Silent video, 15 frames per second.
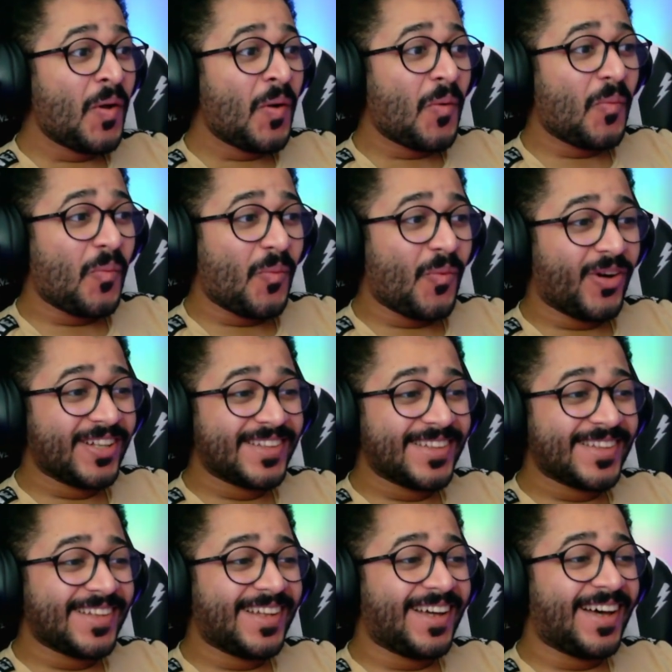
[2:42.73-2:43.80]

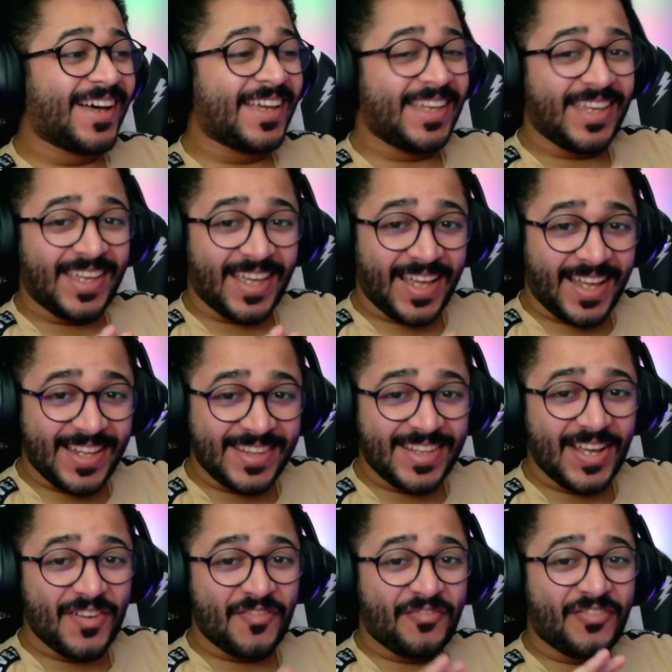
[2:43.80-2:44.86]
والله
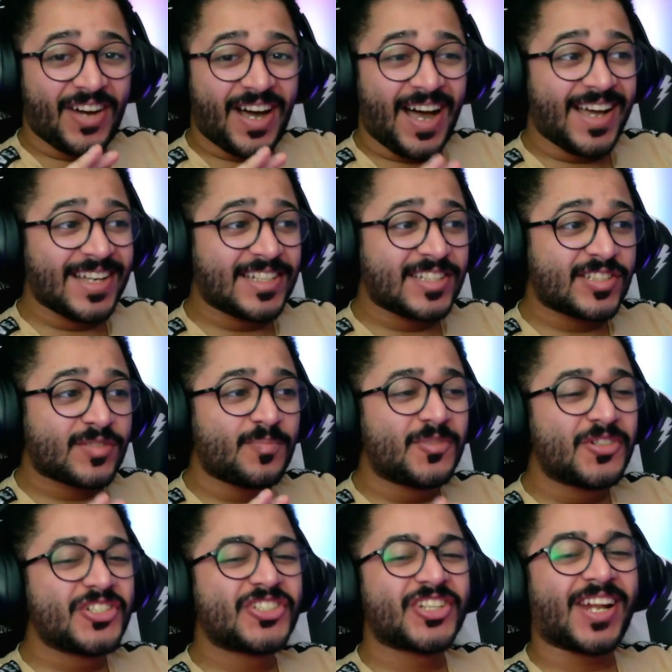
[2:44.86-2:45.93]
هدف عكس
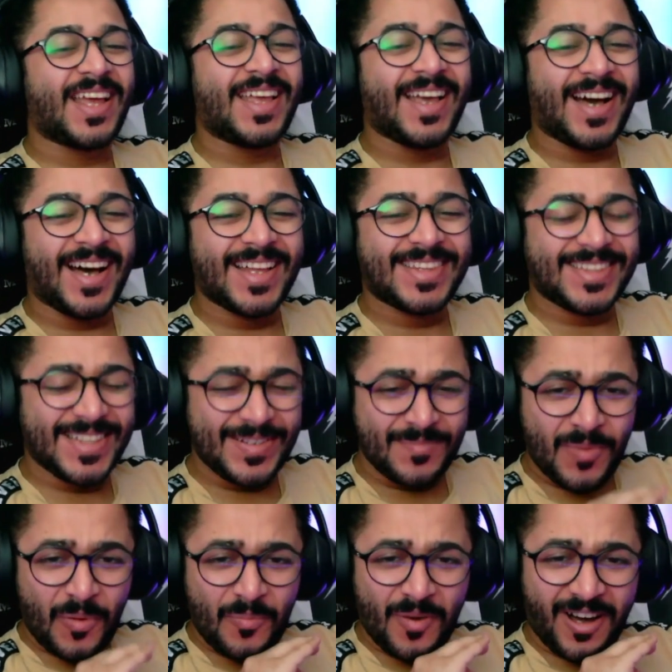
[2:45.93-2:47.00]
مجريات
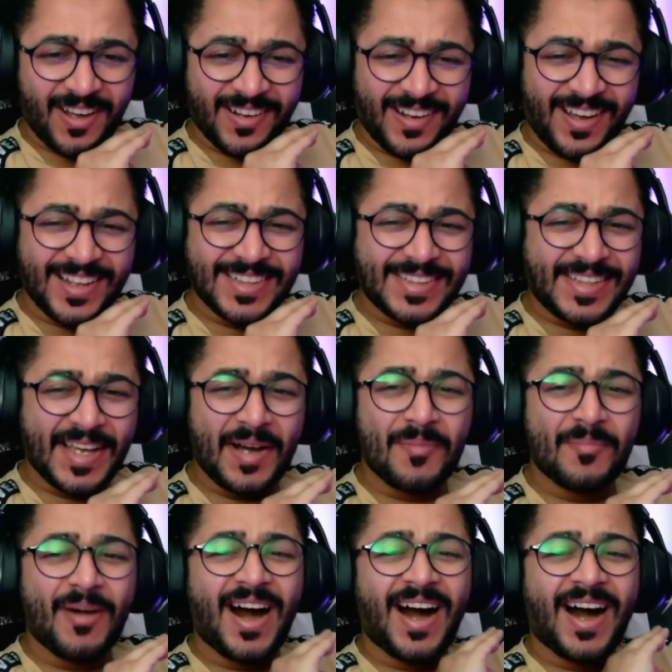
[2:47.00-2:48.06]
المباراة
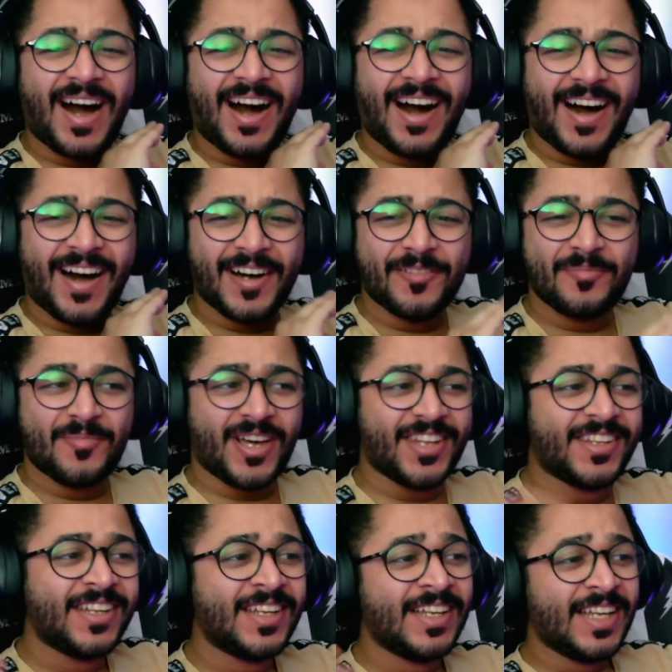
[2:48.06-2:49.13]
تماما